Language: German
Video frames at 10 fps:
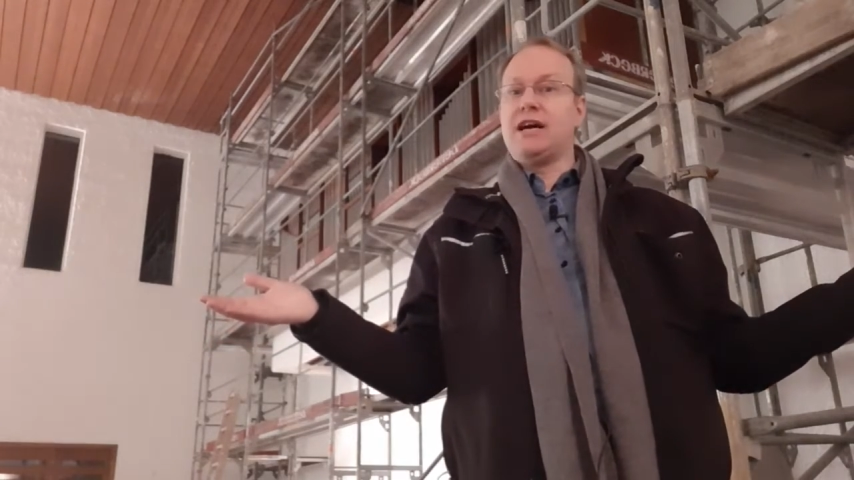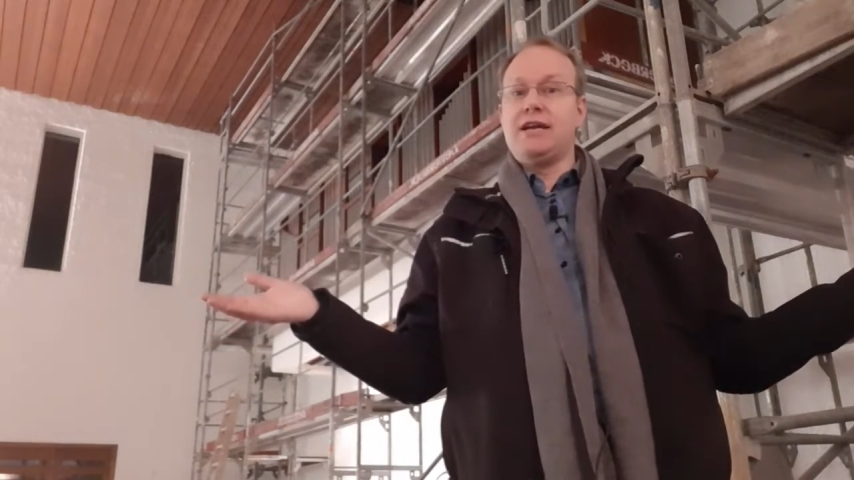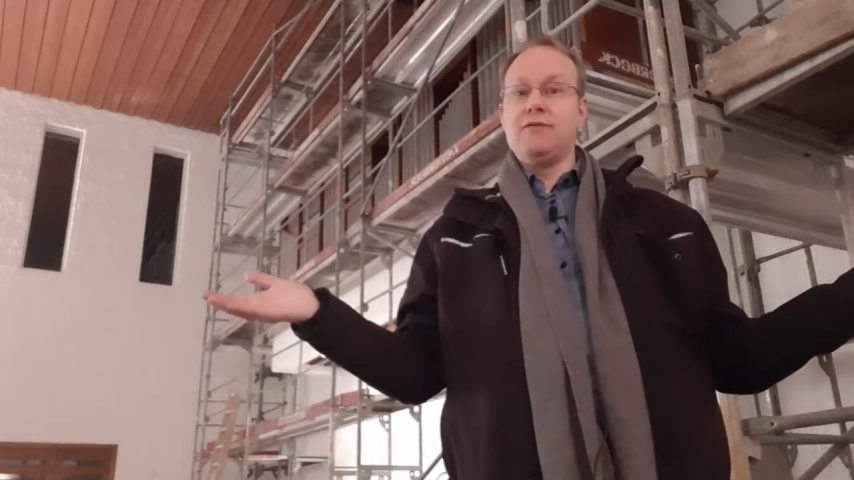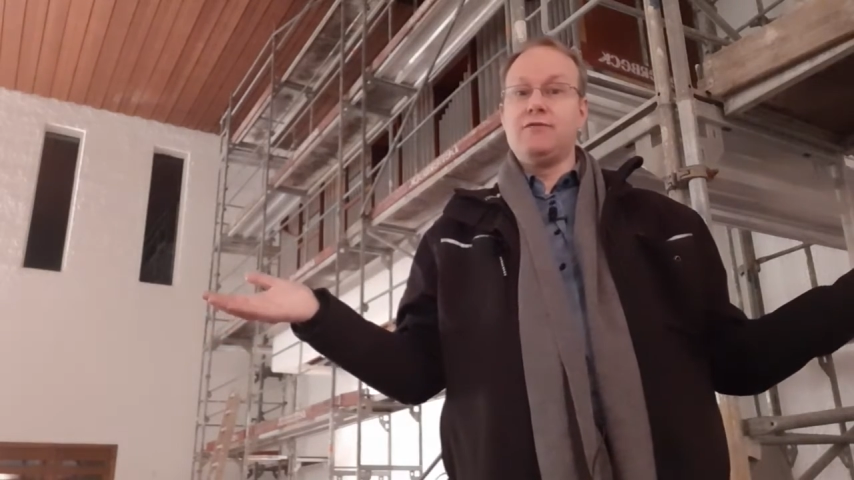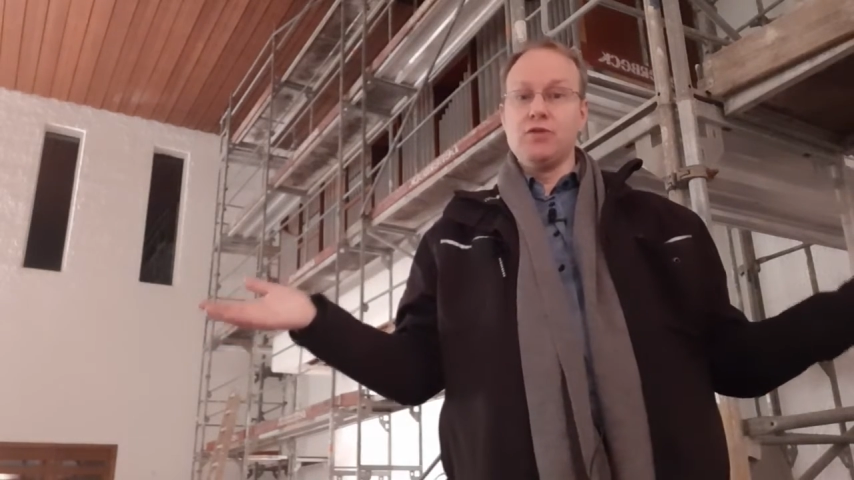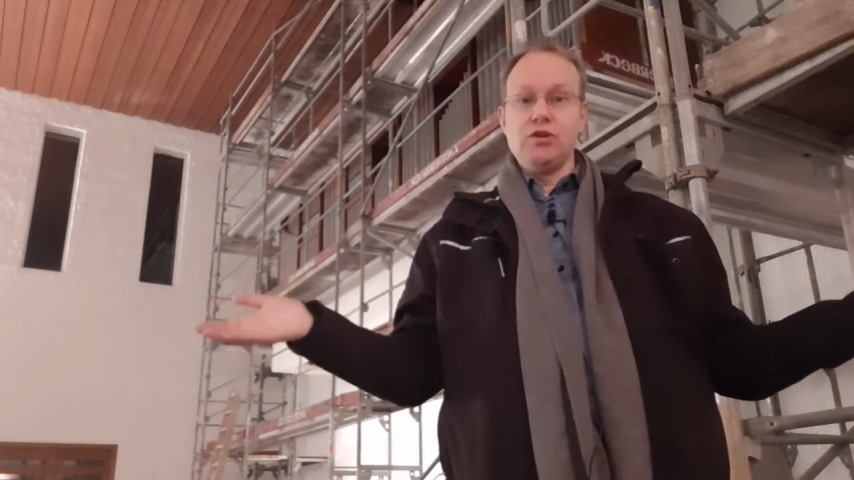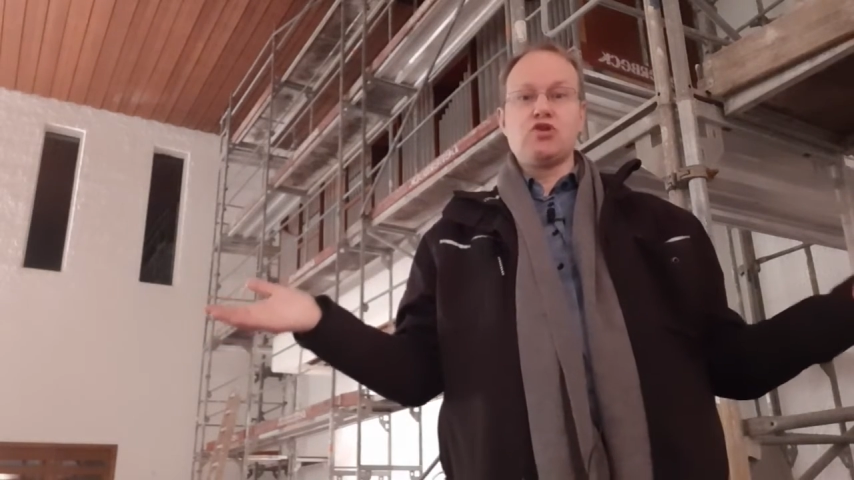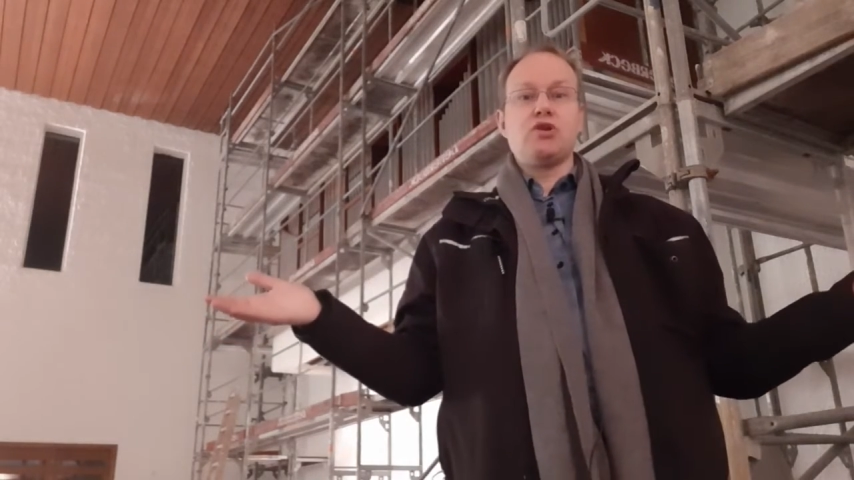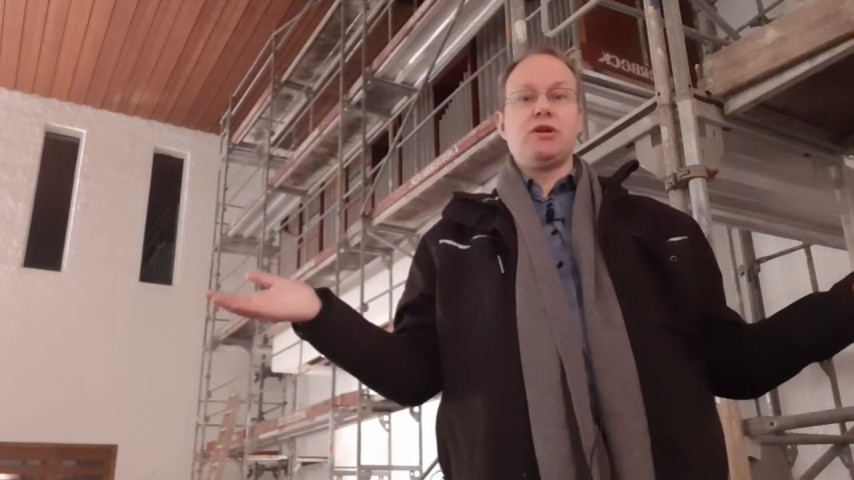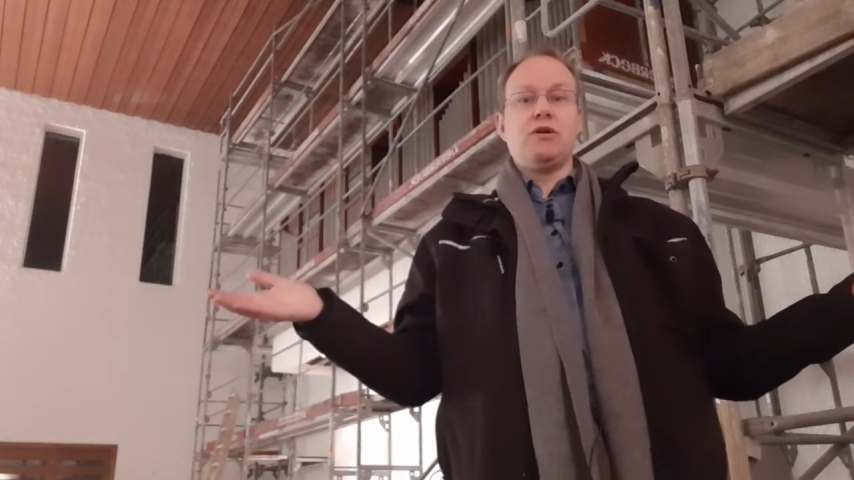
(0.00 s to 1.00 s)
eine
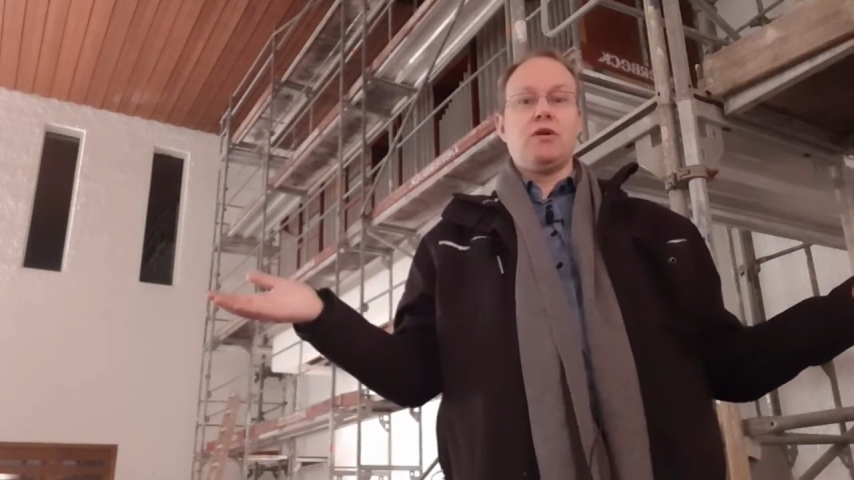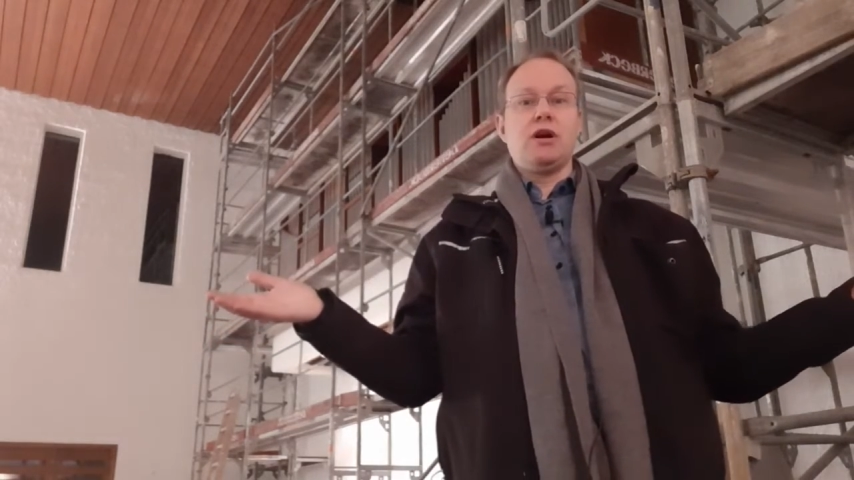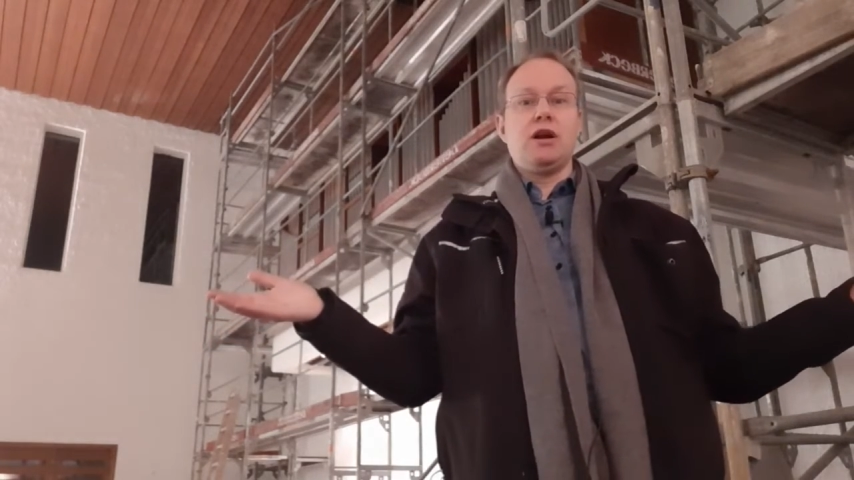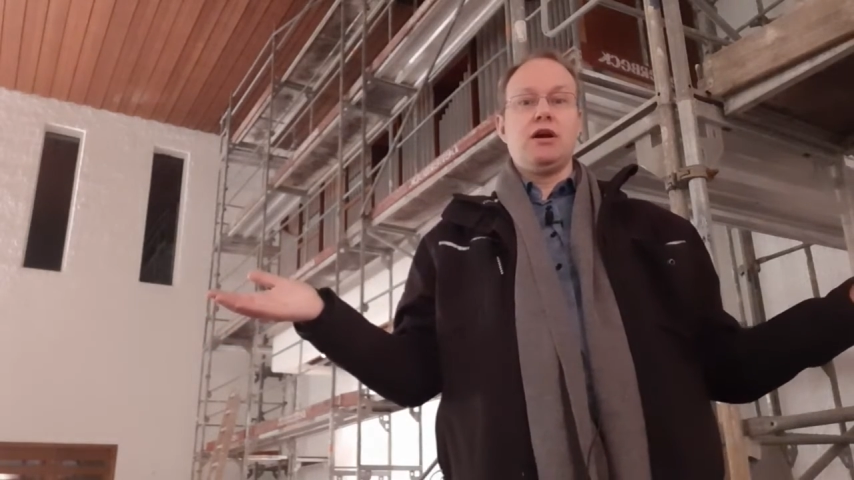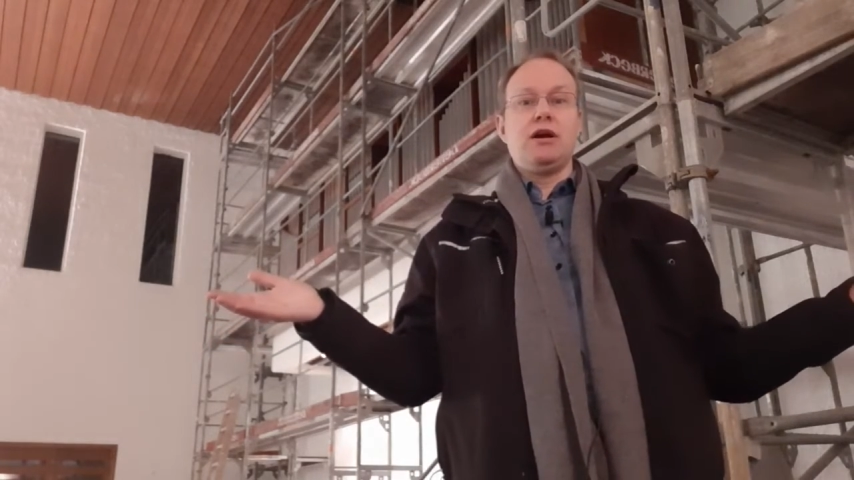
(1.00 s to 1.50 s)
wunderschöne Orgel